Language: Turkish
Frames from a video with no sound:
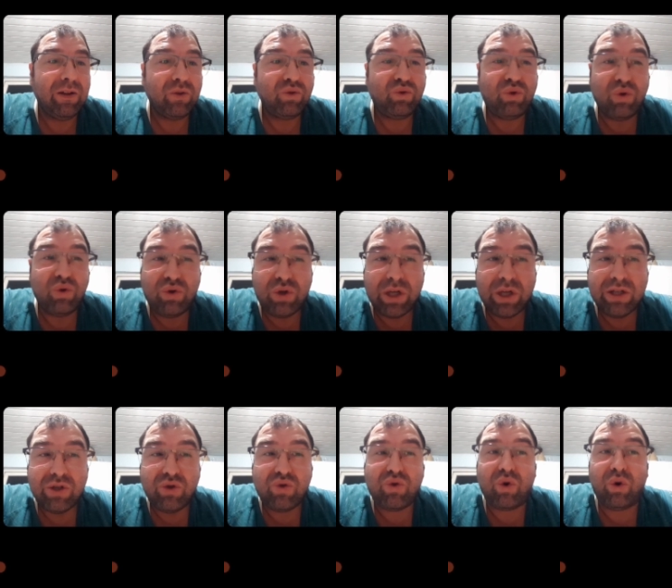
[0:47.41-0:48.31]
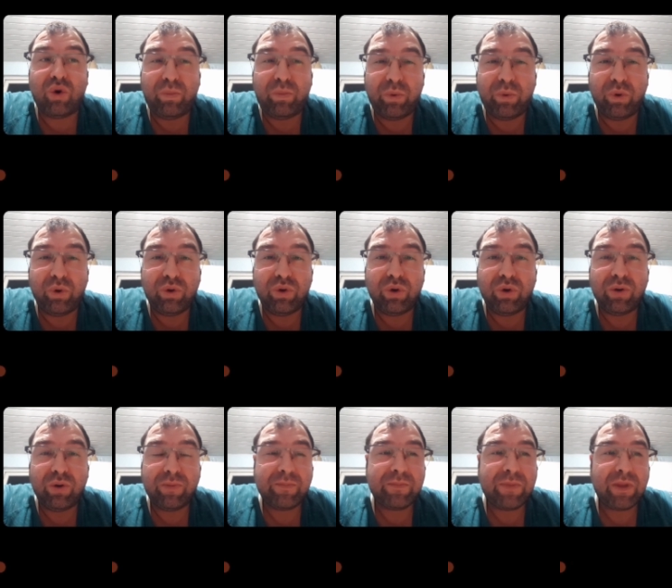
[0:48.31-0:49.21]
Cüssesi çok büyük.
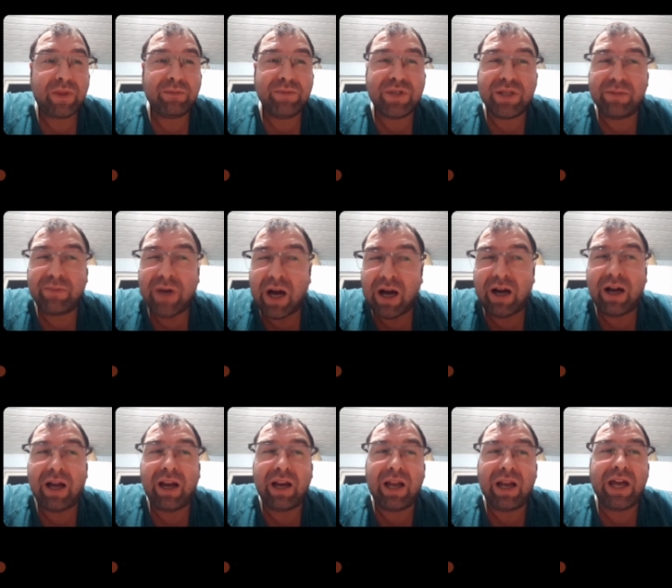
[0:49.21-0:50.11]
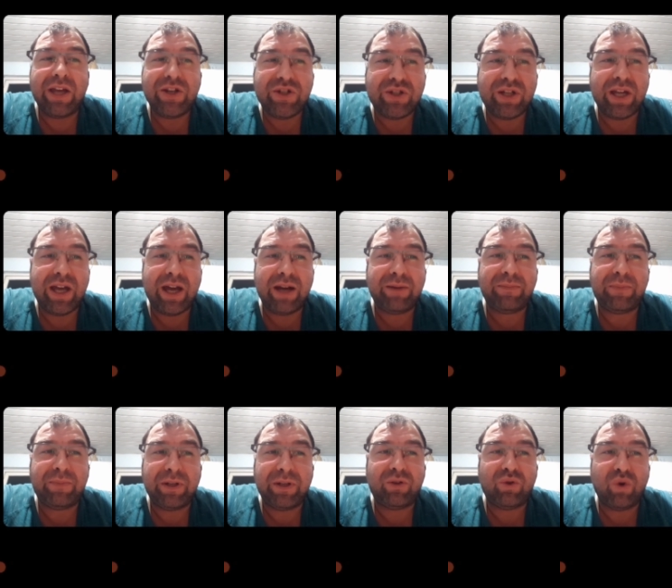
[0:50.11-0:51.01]
Bizim kangalla eşdeğer
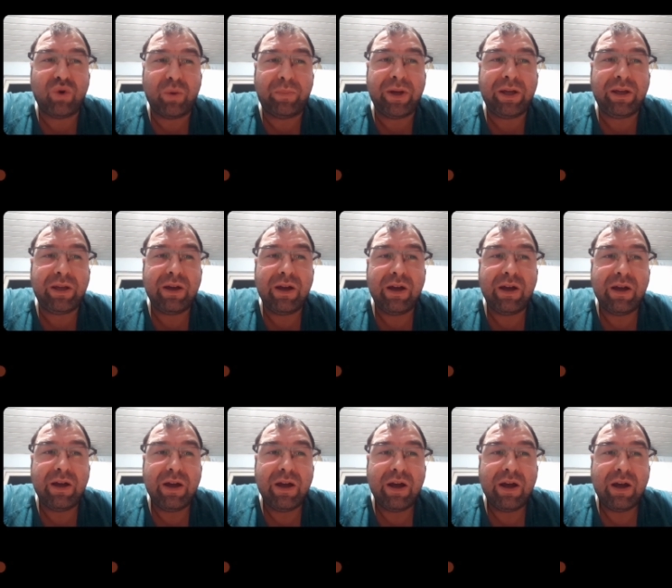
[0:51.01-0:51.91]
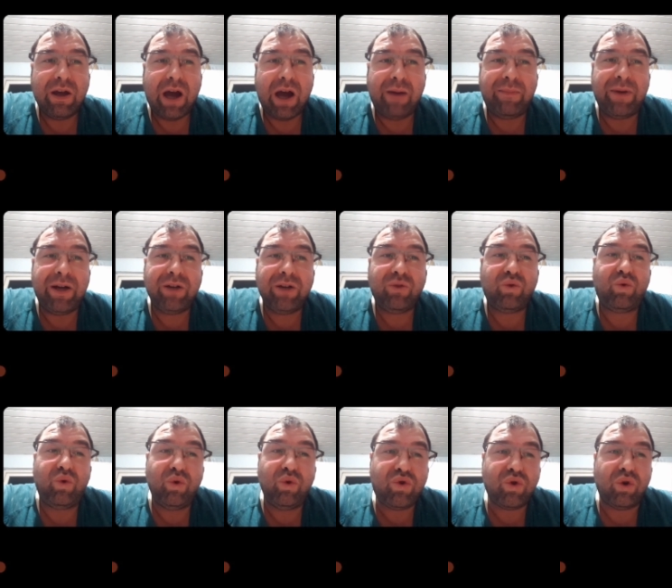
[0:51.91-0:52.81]
bir köpek. Ama
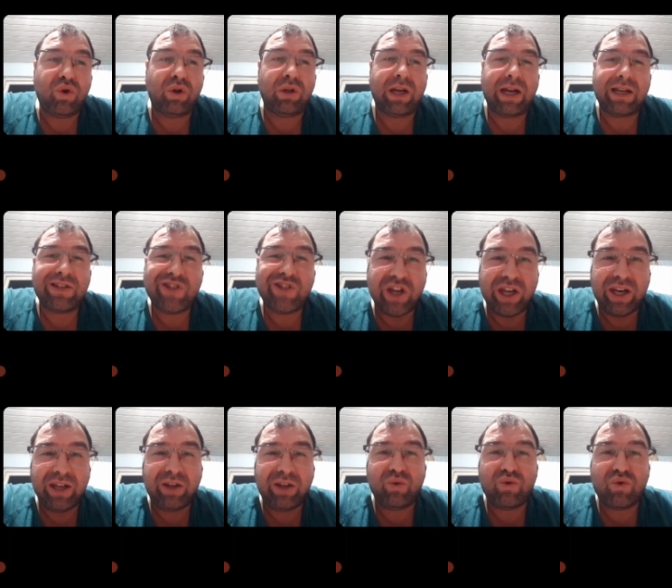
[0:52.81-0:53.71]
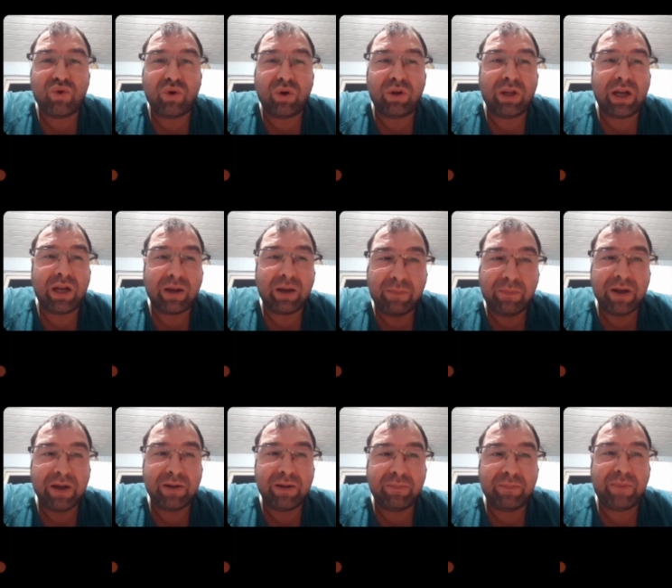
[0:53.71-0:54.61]
güç olarak, çene gücü olarak,
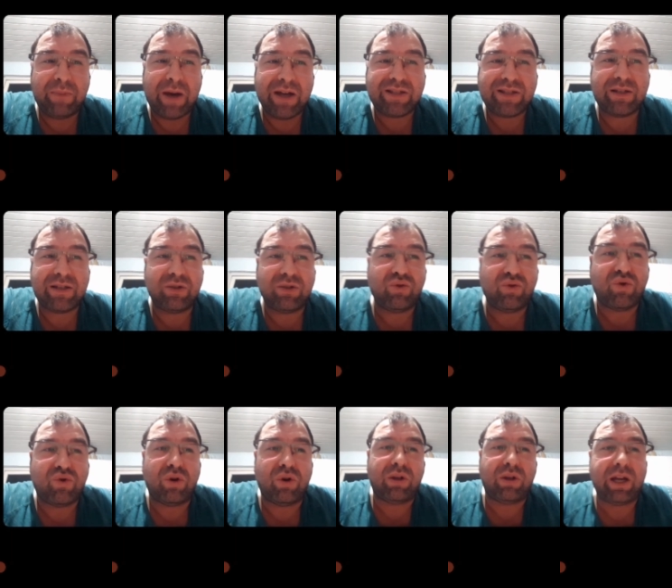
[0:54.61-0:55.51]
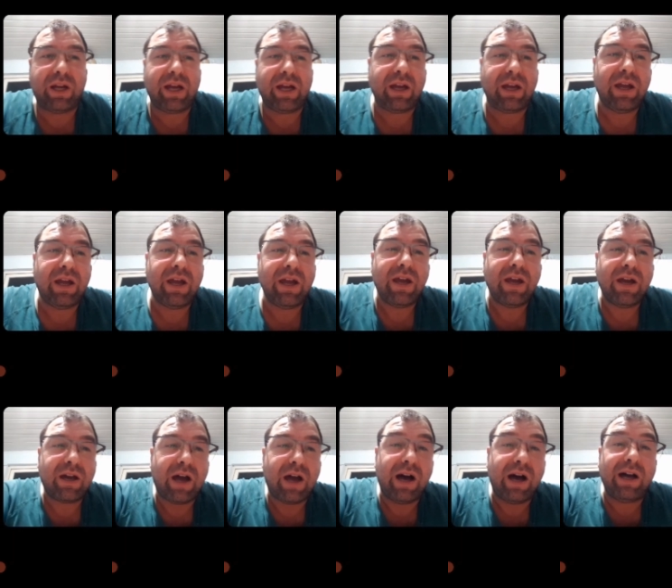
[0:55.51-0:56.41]
baskı gücü olarak
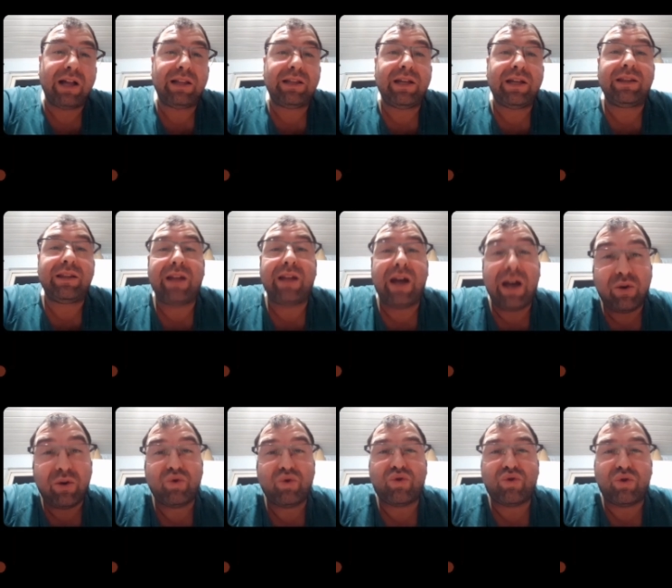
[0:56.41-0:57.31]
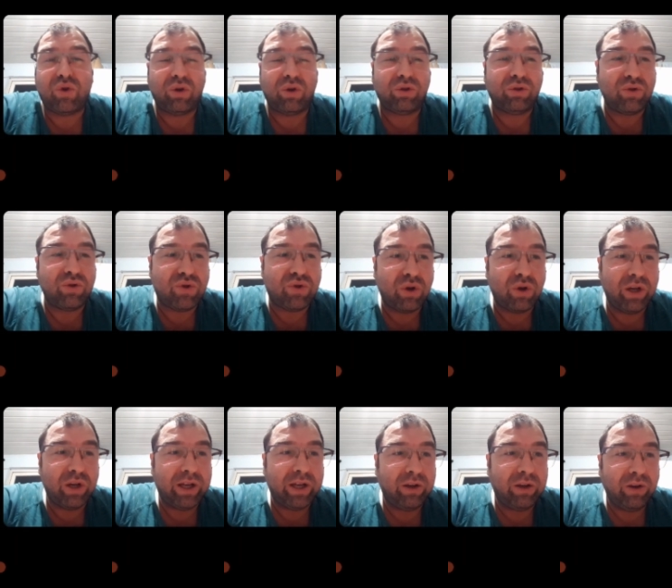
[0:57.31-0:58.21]
kangaldan daha güçlü olduğu
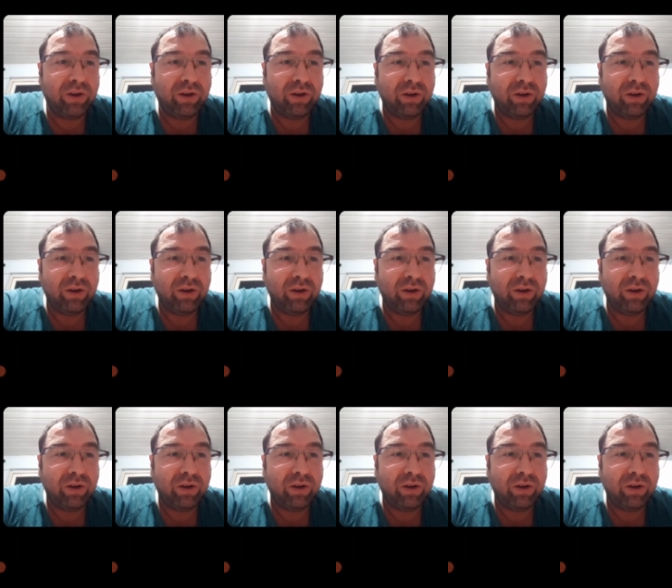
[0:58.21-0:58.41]
söyleniyor.